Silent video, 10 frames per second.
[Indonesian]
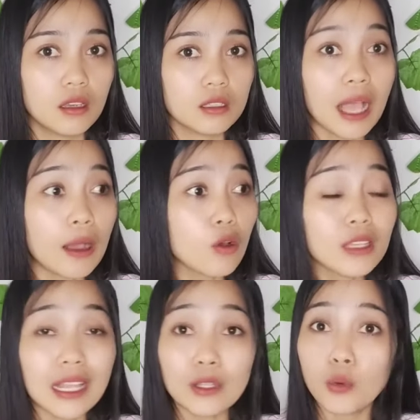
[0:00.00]

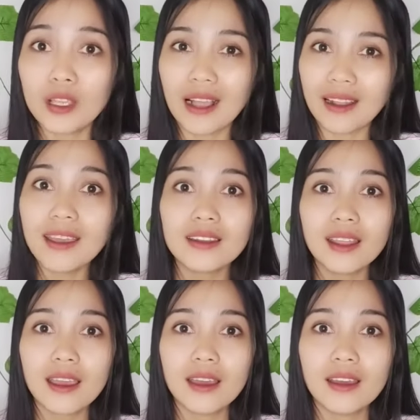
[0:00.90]
anggota tubuh yang lain
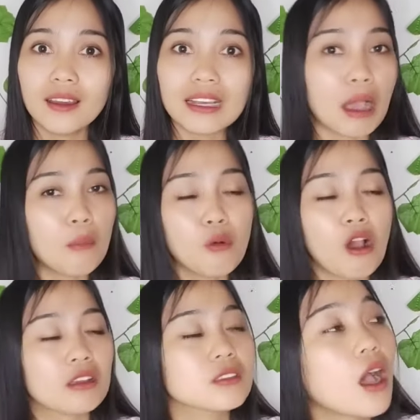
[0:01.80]
gak
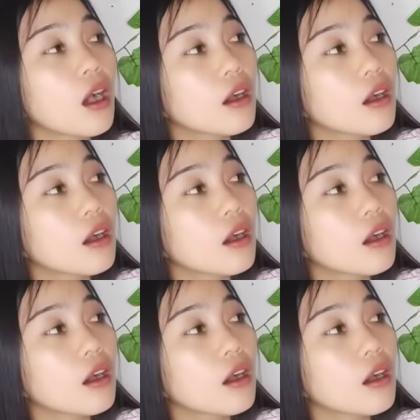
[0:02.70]
puasa